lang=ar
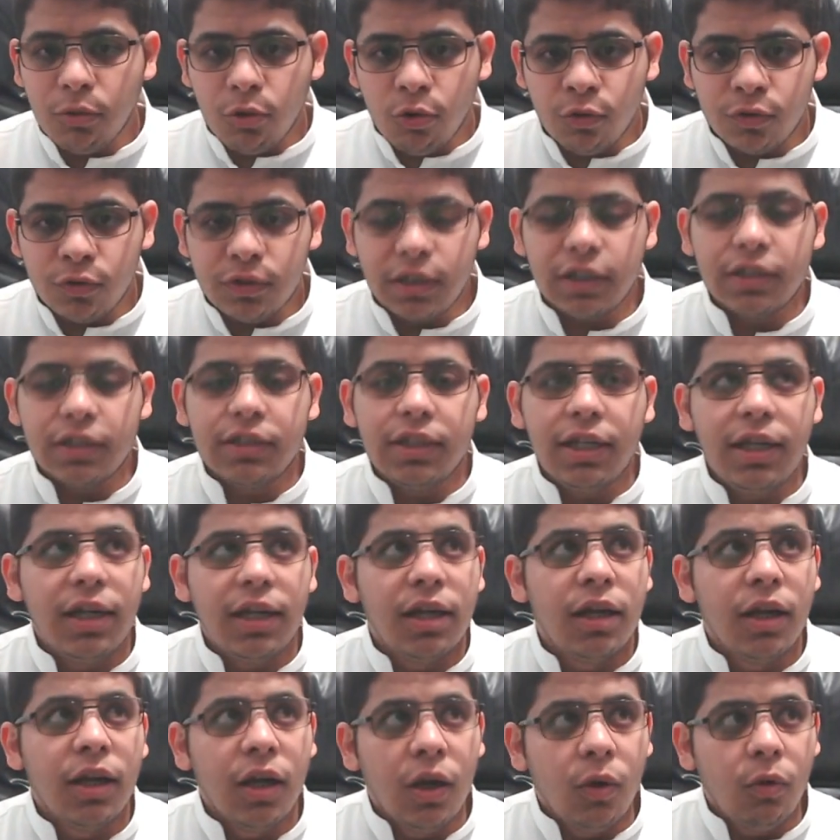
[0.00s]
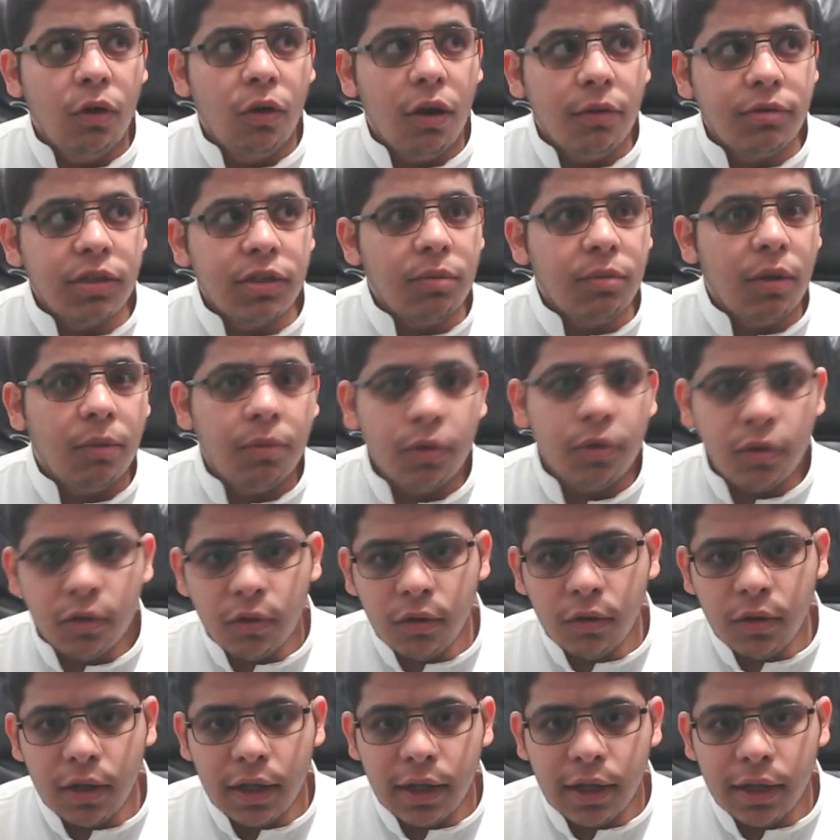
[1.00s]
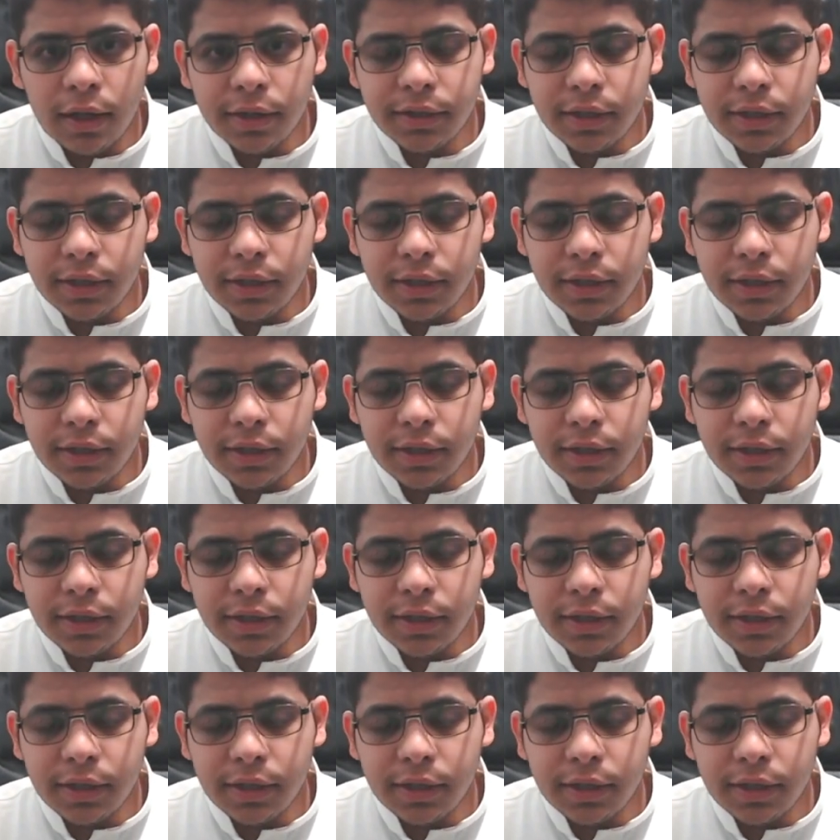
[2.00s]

ظروف دراسيه وبسبب انه آه،